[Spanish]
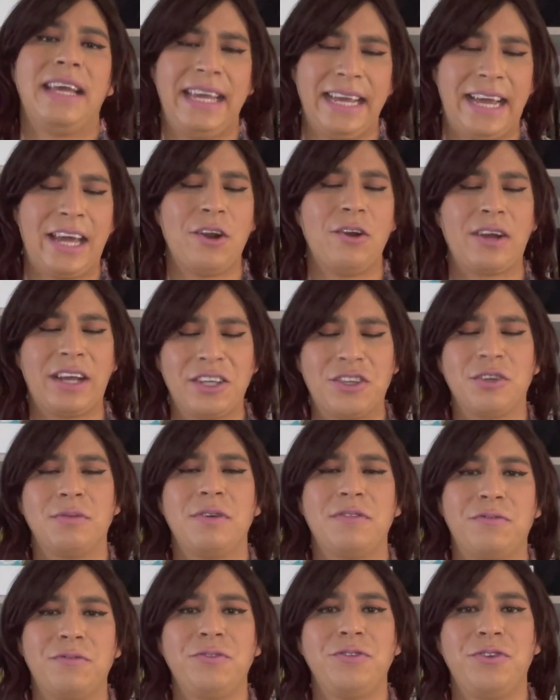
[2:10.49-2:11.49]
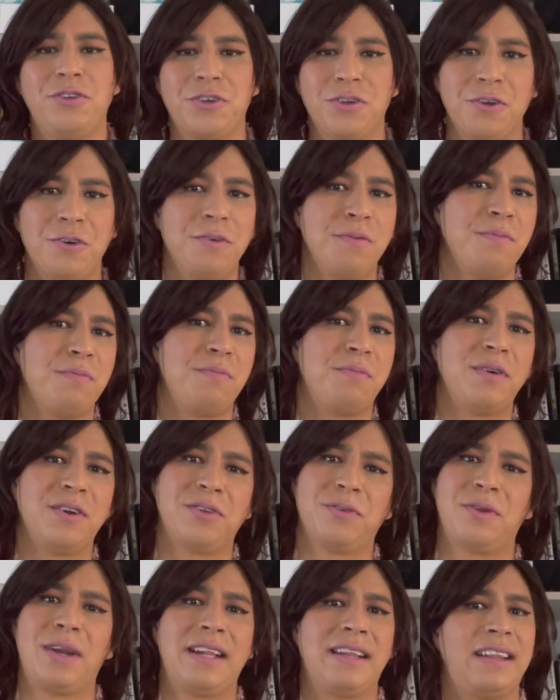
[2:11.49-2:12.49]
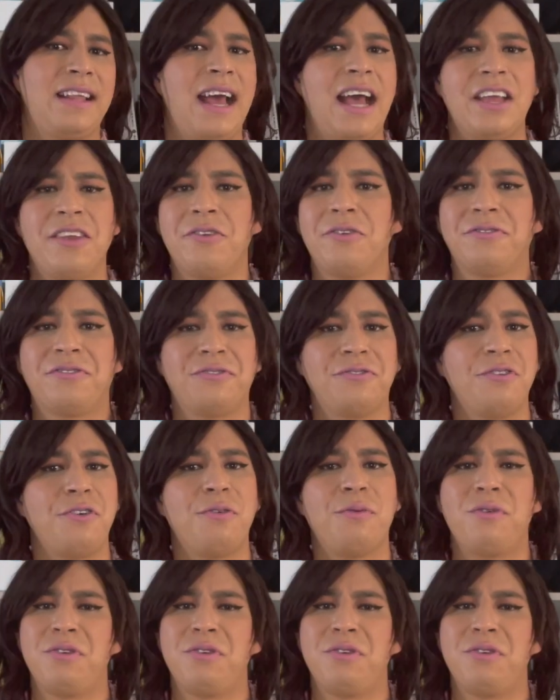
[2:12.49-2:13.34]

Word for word: Y creo que eso me funcionó, pues durante años no